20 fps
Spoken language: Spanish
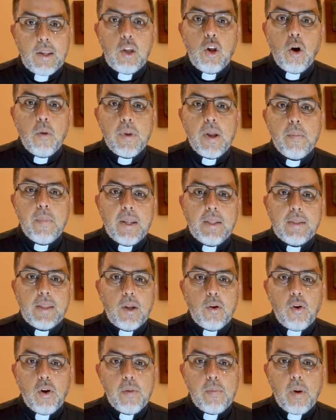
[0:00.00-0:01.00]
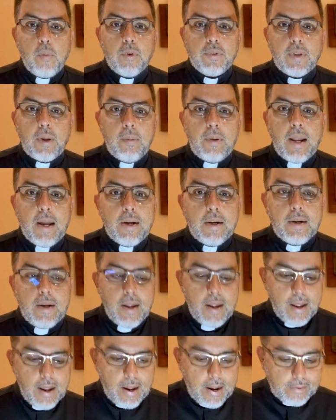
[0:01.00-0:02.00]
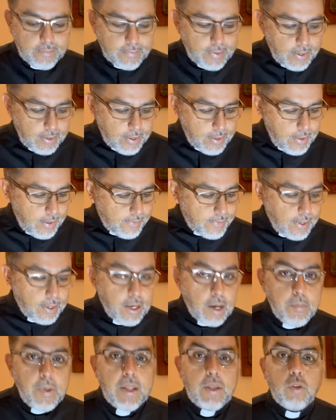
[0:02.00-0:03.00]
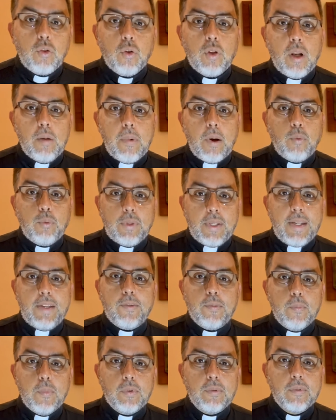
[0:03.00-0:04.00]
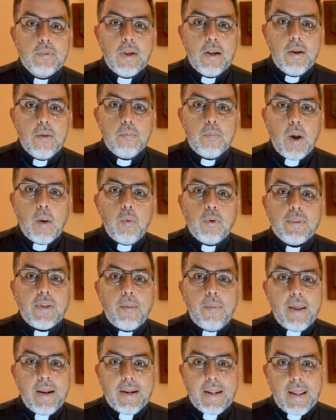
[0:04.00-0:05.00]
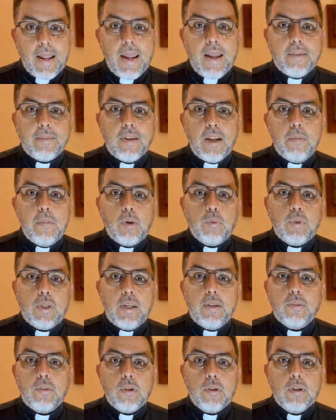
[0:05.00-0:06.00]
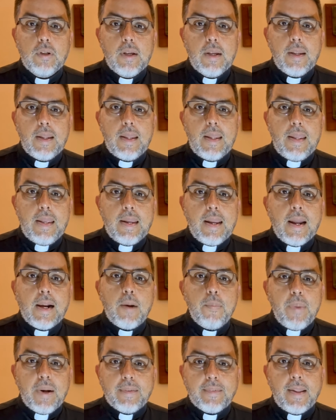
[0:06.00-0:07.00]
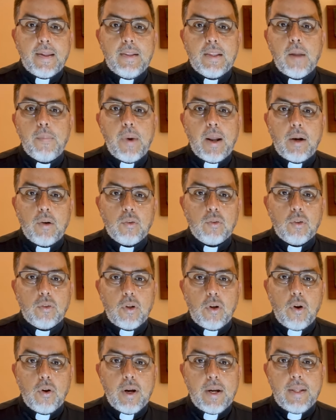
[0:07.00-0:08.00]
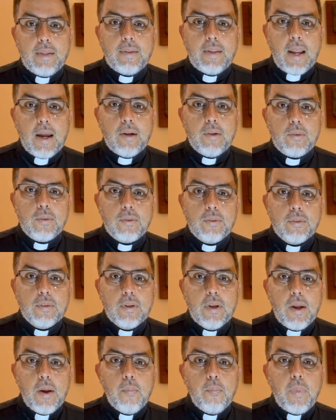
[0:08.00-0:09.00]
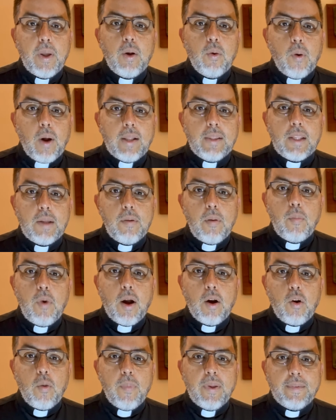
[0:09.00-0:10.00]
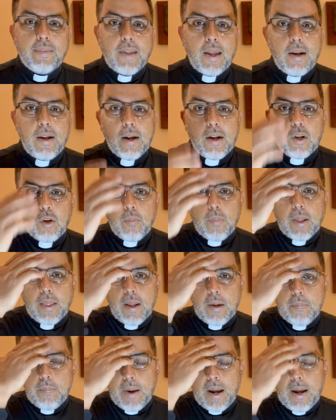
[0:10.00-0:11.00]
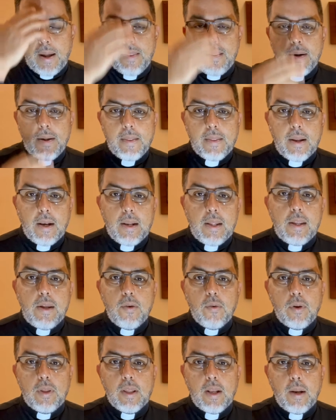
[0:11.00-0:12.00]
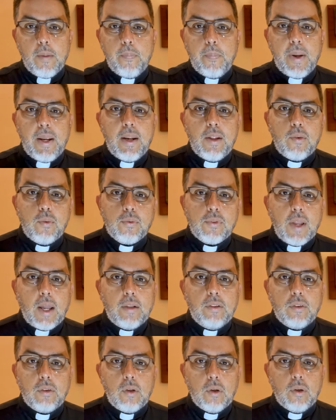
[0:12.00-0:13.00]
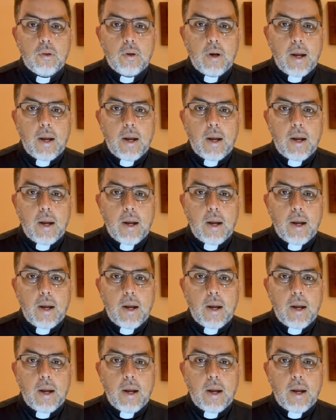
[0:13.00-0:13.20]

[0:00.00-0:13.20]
Y obviamente hoy vamos a hablar acerca del sacramento del bautismo. Vamos a ver qué es el bautizo y qué representa para nosotros los cristianos. Pero antes vamos a comenzar en el nombre del Padre, del Hijo y del Espíritu Santo.